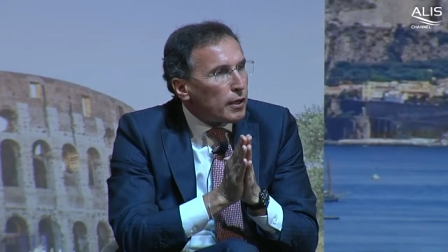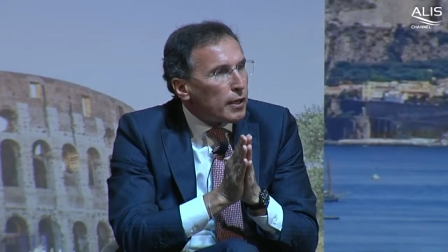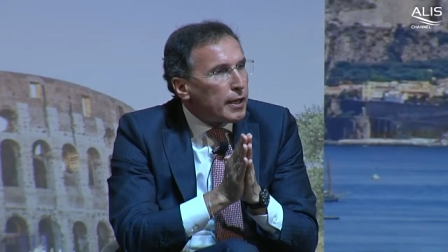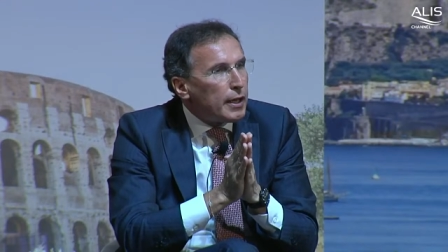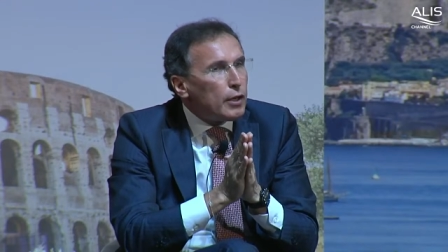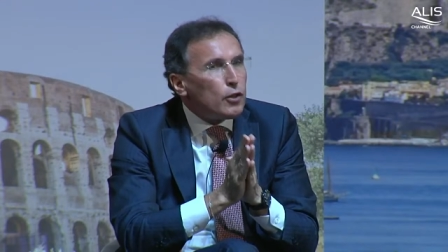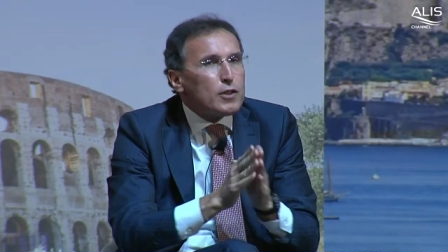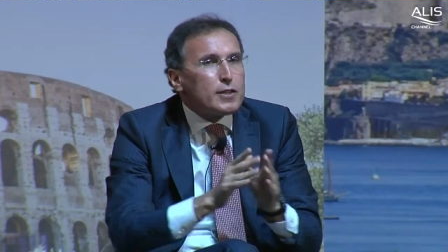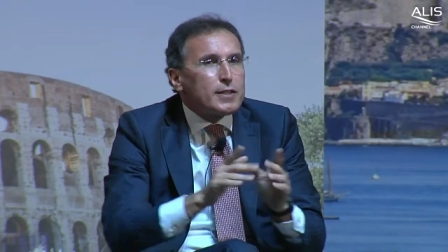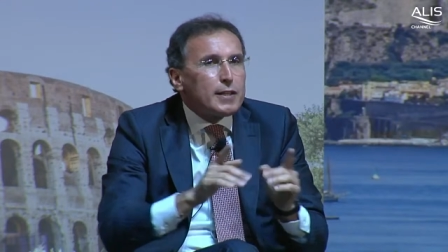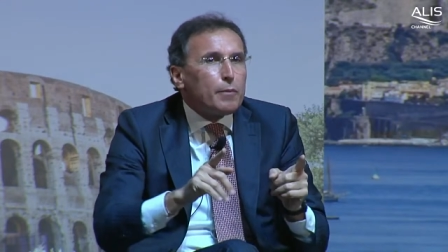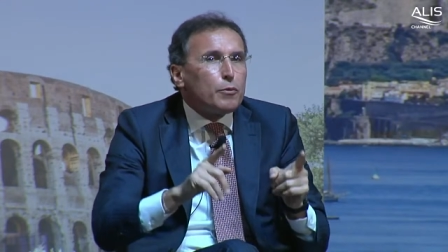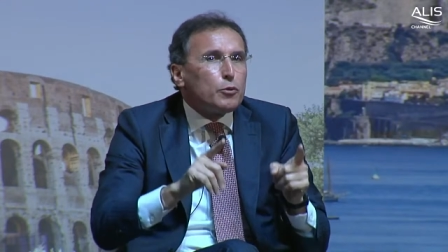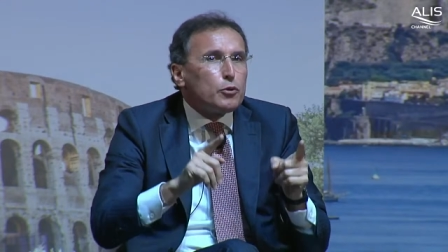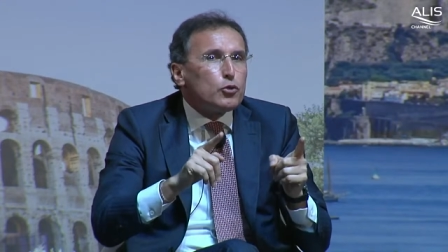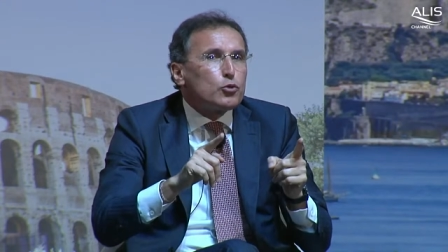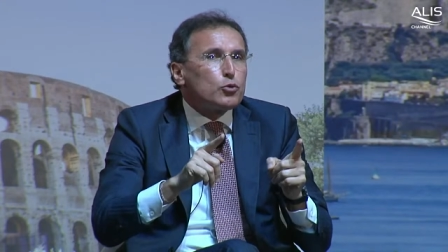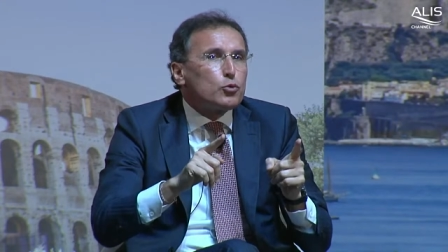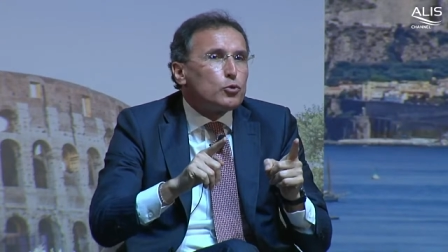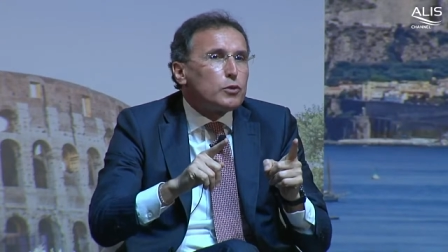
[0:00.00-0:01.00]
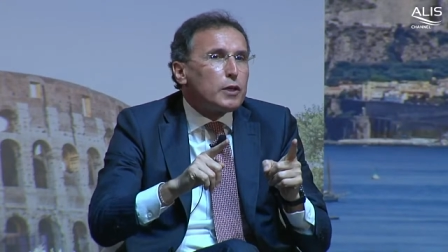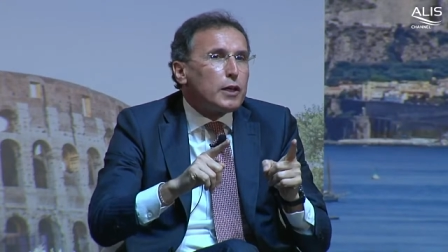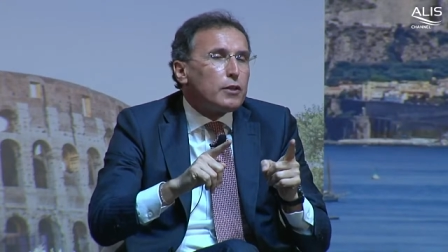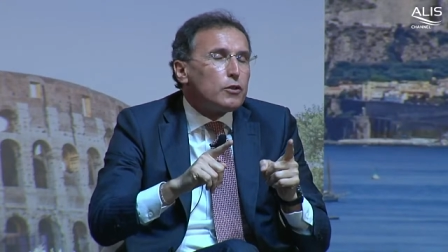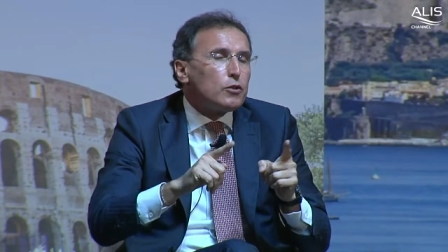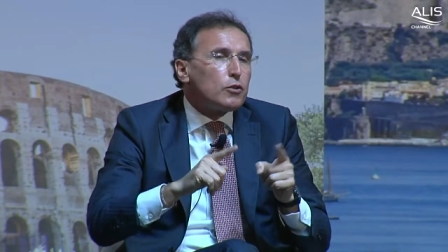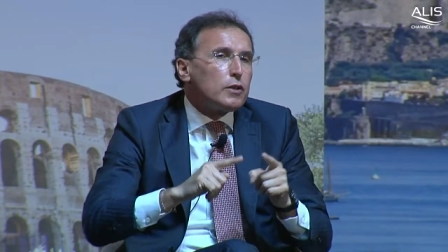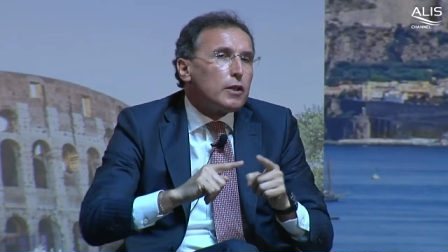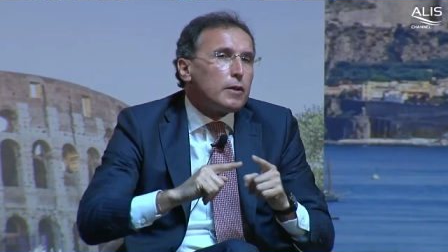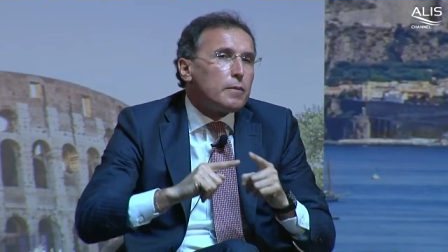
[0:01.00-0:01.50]
che noi stiamo
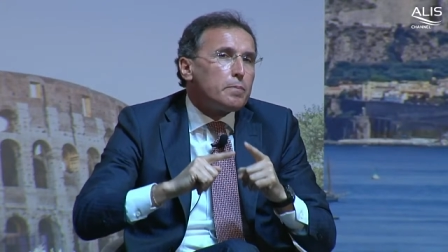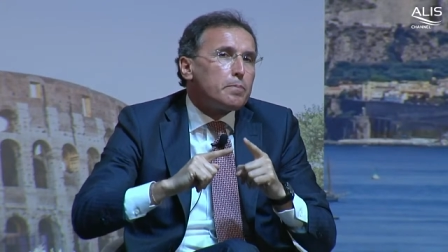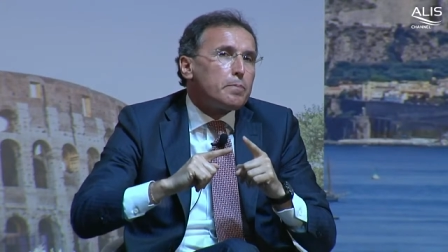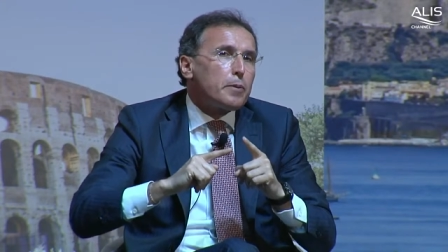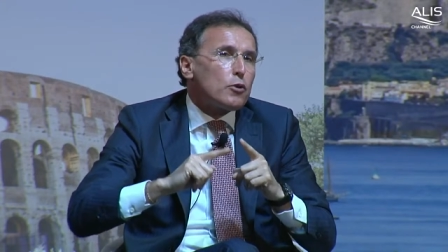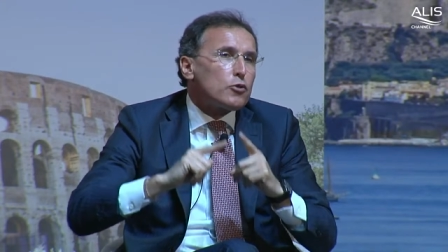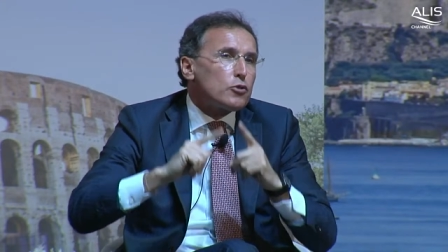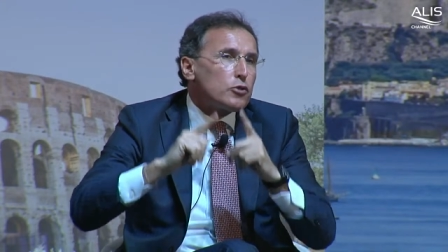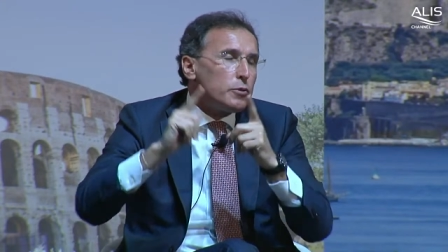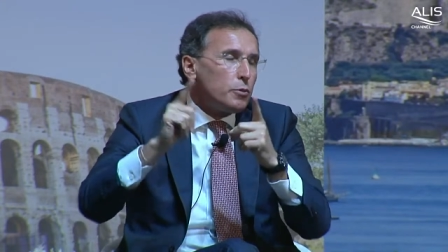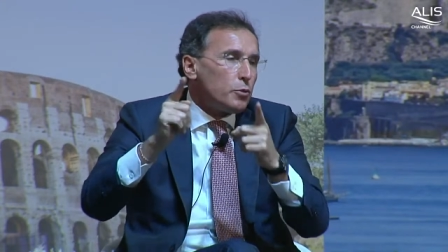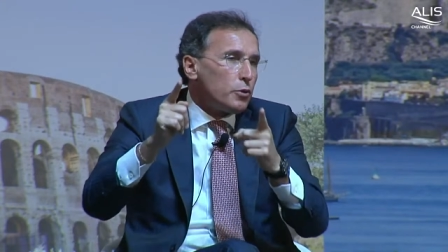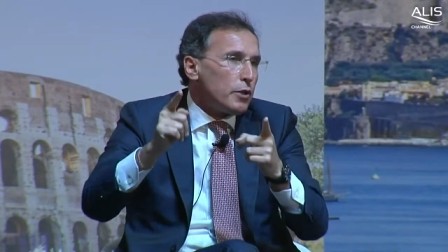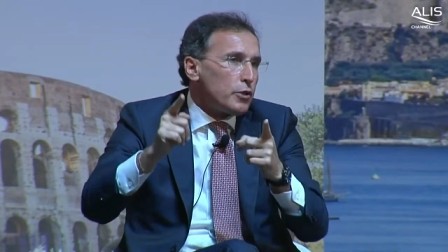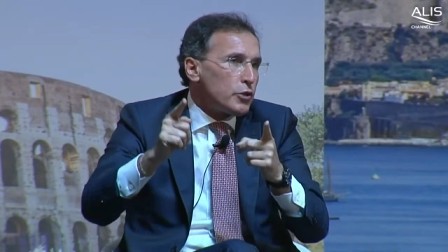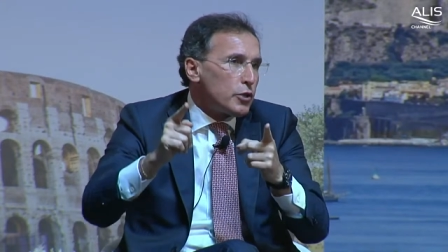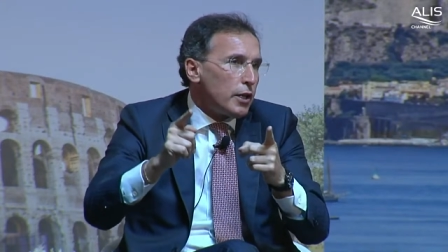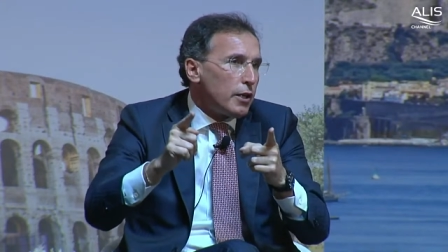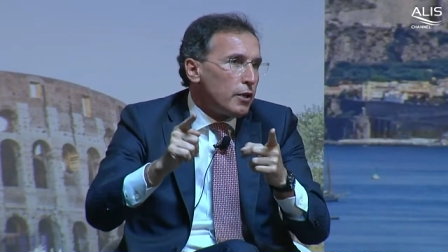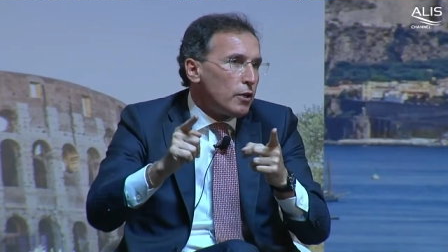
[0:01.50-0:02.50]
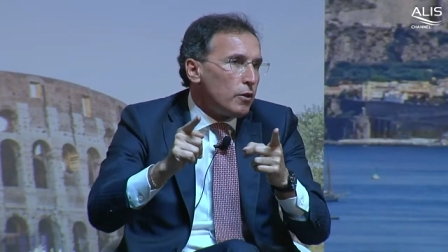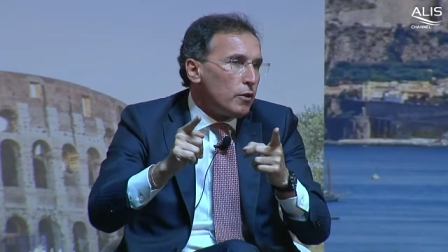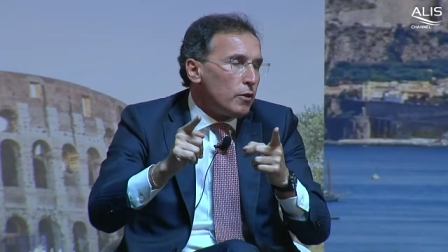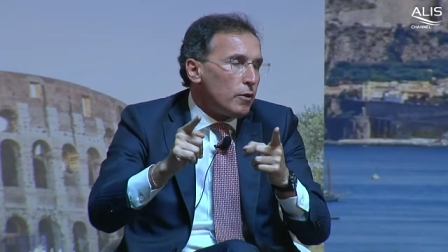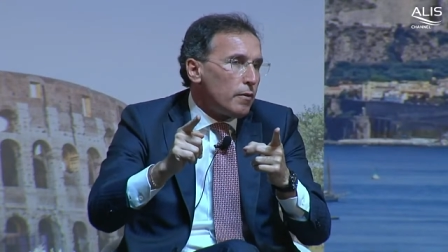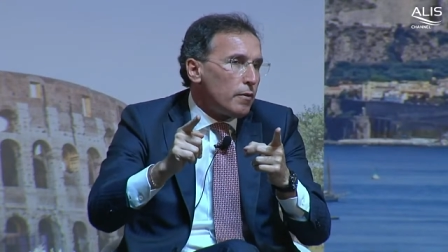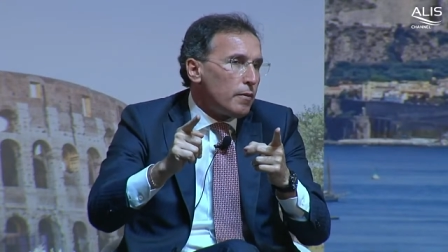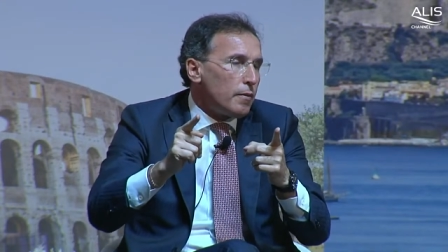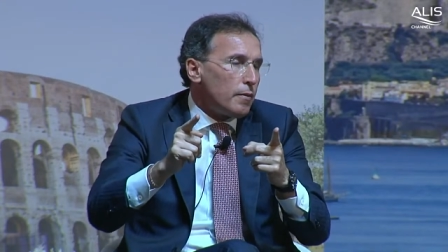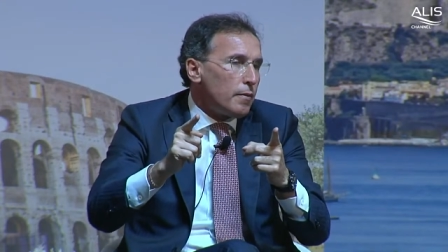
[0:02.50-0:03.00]
discutendo del prossimo
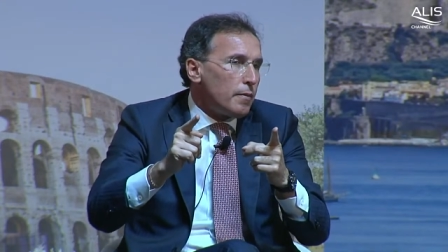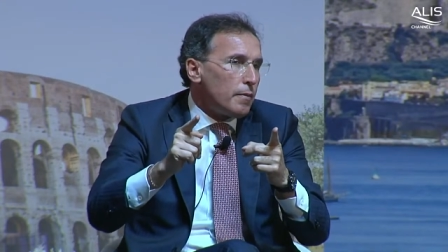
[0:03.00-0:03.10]
decennio